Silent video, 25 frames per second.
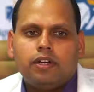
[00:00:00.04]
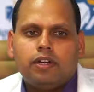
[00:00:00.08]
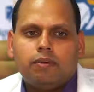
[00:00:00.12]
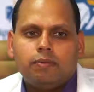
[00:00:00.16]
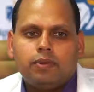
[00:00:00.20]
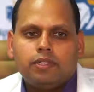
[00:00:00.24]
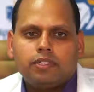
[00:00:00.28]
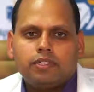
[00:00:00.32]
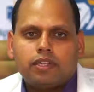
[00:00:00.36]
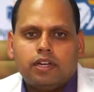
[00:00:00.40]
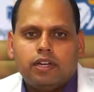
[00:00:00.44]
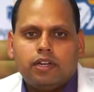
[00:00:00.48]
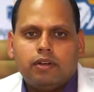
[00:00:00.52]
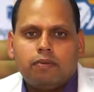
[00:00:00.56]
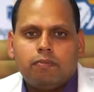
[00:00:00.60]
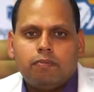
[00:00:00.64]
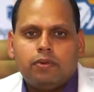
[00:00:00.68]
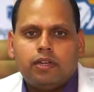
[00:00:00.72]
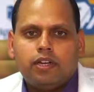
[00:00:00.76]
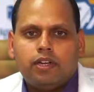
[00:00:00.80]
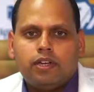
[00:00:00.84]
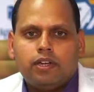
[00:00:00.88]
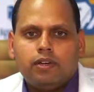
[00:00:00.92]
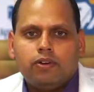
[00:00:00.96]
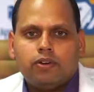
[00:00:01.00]
नमस्कार
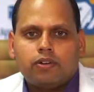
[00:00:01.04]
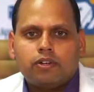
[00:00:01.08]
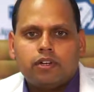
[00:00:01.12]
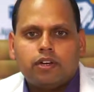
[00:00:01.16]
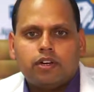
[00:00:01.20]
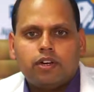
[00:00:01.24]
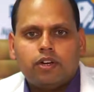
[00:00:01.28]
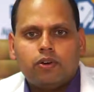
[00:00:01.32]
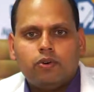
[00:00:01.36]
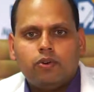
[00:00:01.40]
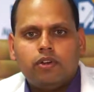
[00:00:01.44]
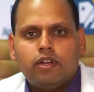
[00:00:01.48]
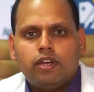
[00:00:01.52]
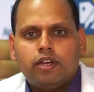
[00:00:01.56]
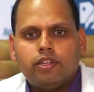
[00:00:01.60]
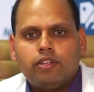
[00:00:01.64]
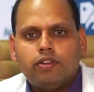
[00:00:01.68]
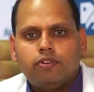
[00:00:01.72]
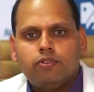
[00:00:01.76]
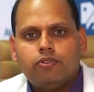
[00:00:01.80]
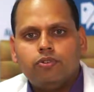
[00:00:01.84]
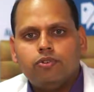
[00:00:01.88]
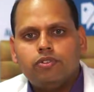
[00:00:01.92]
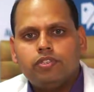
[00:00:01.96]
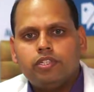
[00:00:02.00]
मैं डॉक्टर राहुल
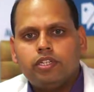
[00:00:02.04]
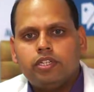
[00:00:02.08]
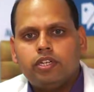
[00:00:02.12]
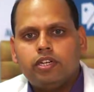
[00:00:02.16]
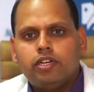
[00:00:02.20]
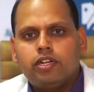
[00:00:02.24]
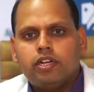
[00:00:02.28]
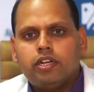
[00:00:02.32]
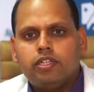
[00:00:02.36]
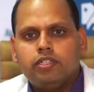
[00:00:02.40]
यादव हूँ सीनियर